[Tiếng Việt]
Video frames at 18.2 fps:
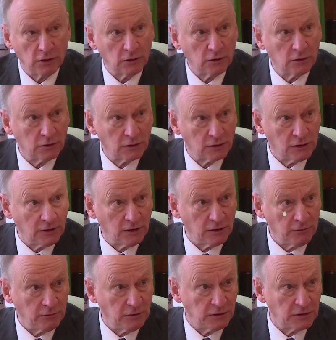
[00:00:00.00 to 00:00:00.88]
đáng sợ tới
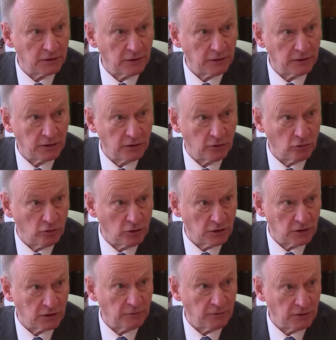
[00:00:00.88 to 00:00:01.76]
Tây Âu về
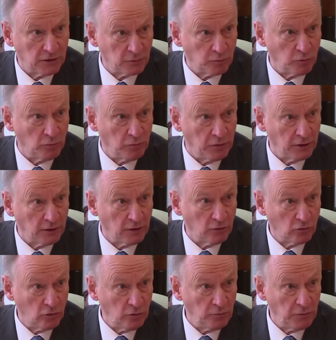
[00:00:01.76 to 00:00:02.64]
đám mây phóng
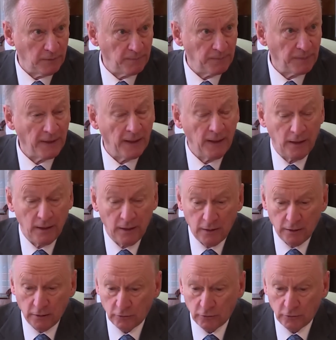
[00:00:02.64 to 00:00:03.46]
xạ đang bay đến.